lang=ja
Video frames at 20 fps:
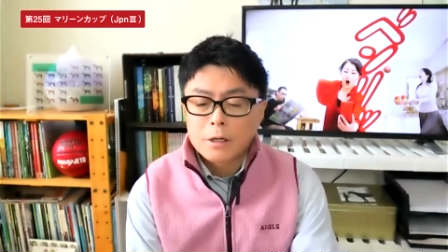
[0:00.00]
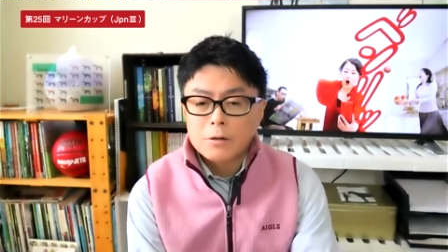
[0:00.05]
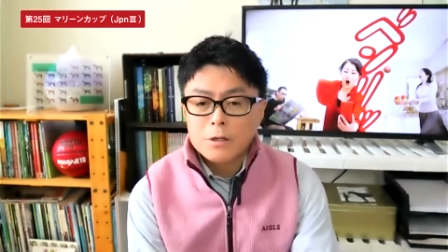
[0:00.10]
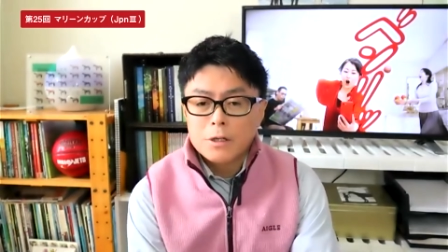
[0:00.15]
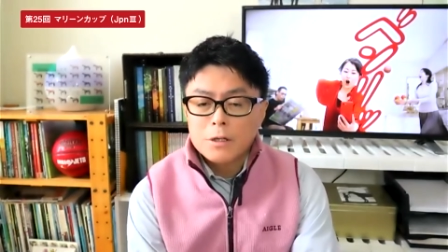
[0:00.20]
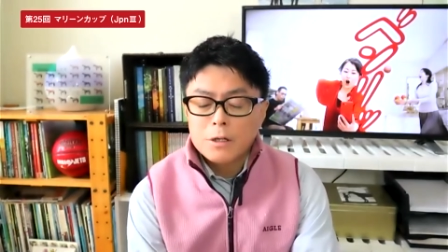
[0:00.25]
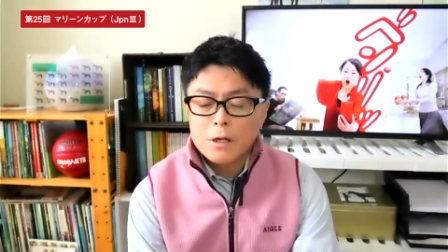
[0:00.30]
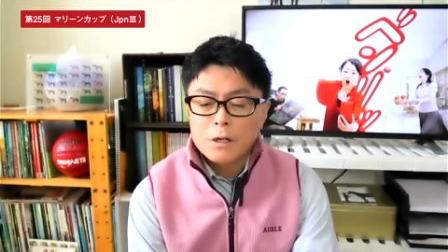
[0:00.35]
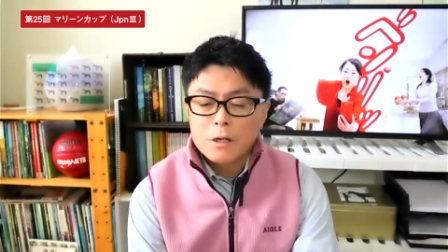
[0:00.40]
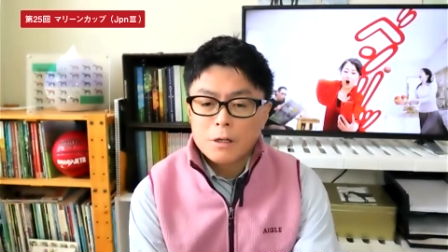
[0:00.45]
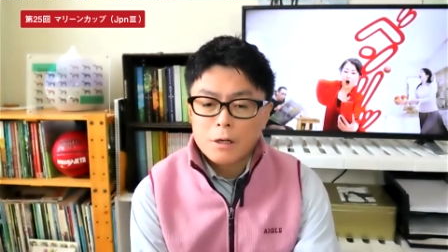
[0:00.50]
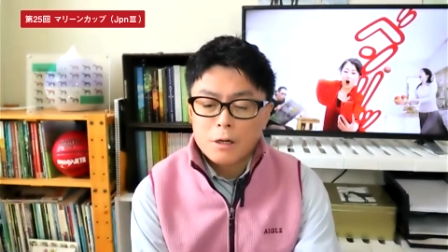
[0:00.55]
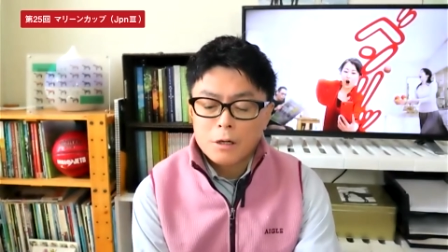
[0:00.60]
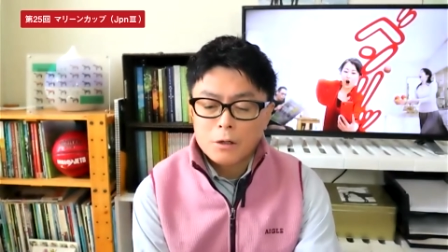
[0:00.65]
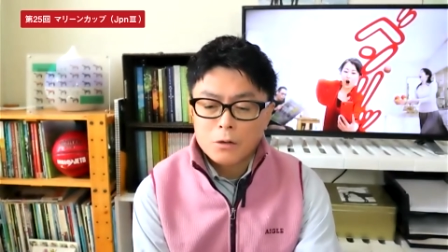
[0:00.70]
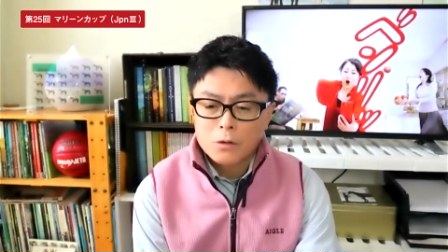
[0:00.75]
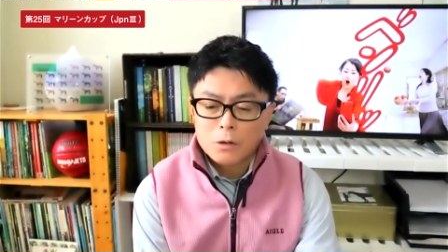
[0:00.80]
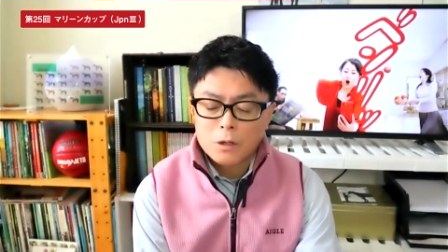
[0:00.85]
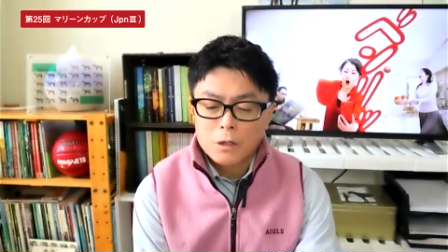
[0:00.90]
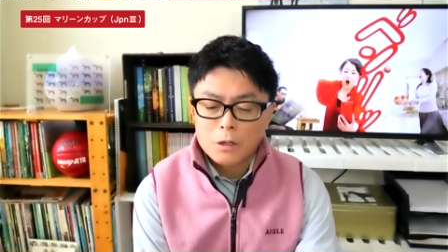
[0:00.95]
楽に先手
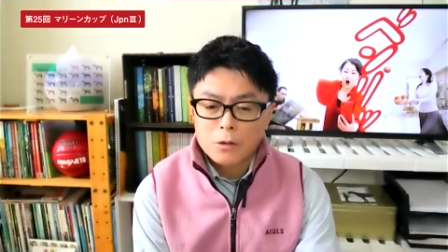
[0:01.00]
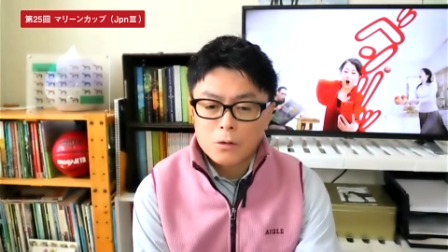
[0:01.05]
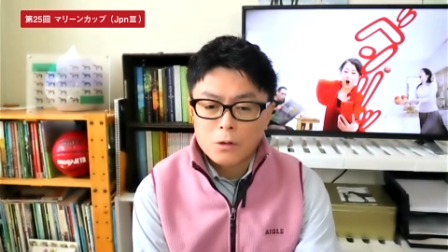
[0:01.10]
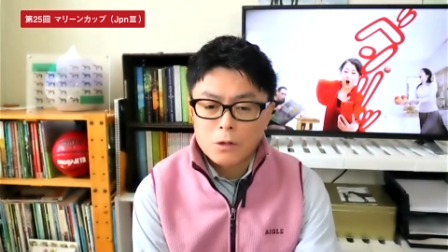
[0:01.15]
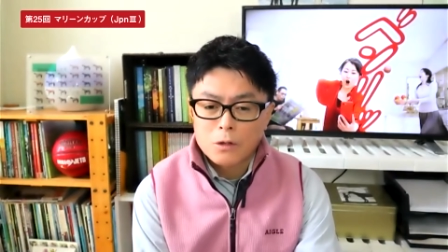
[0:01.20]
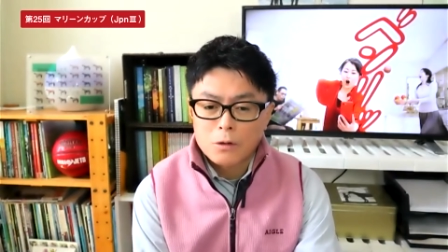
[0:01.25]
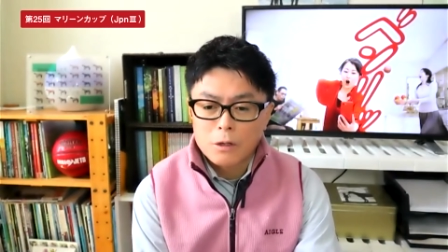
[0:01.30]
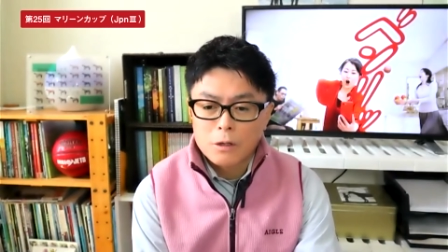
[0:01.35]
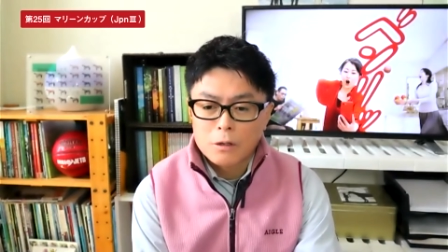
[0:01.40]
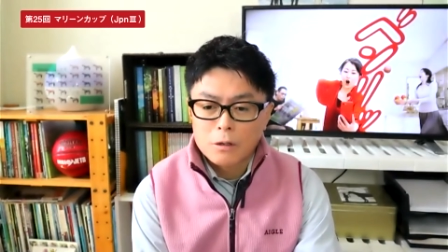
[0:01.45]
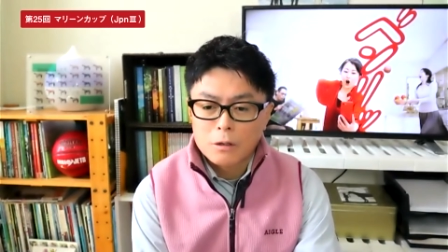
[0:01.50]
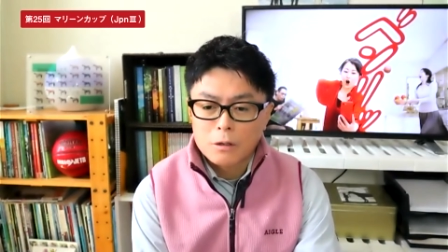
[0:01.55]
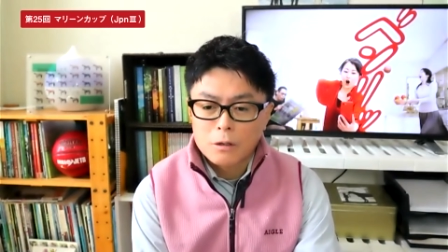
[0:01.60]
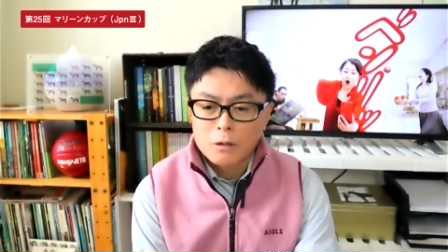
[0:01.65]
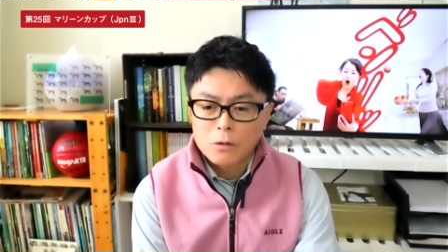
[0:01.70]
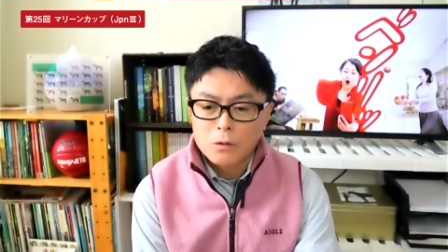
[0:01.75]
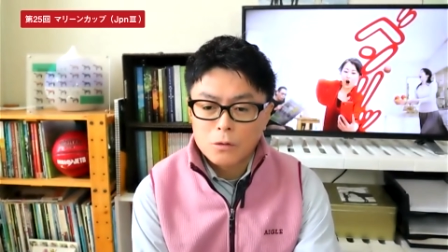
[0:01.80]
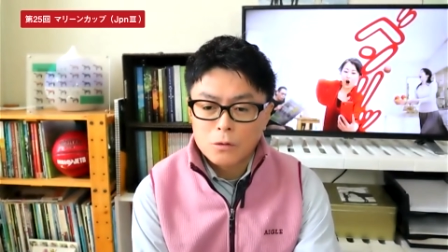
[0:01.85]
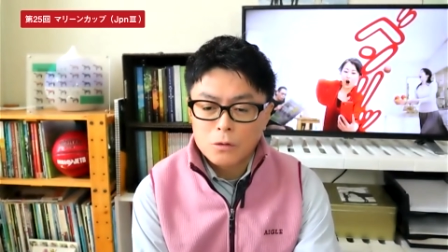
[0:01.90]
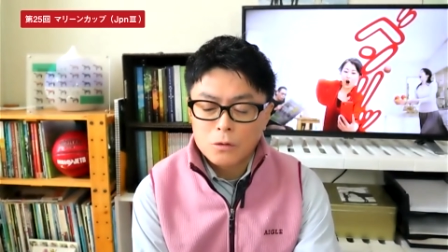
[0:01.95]
が取れたときは
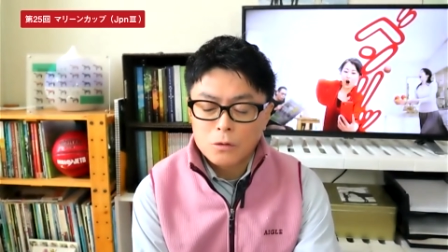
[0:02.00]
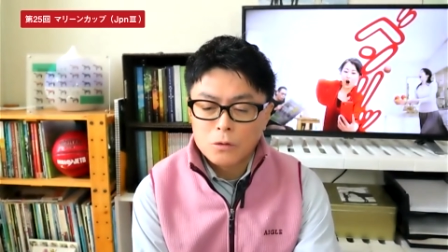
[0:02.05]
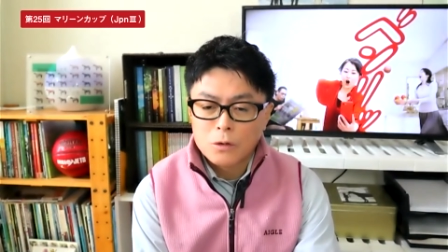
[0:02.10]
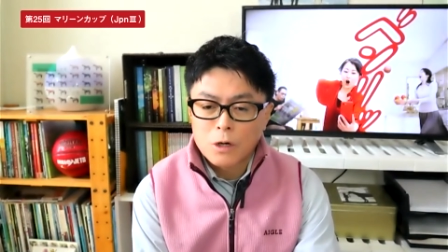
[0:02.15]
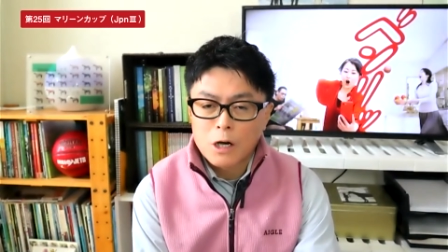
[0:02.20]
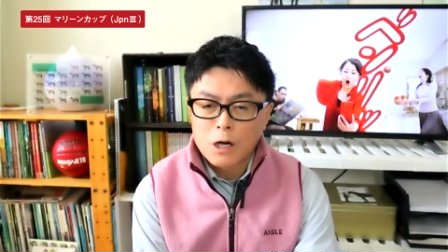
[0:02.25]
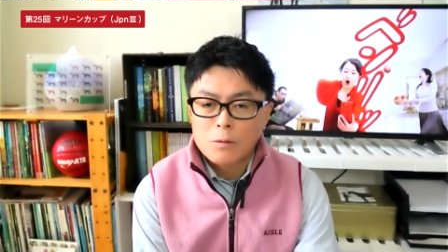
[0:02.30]
少々の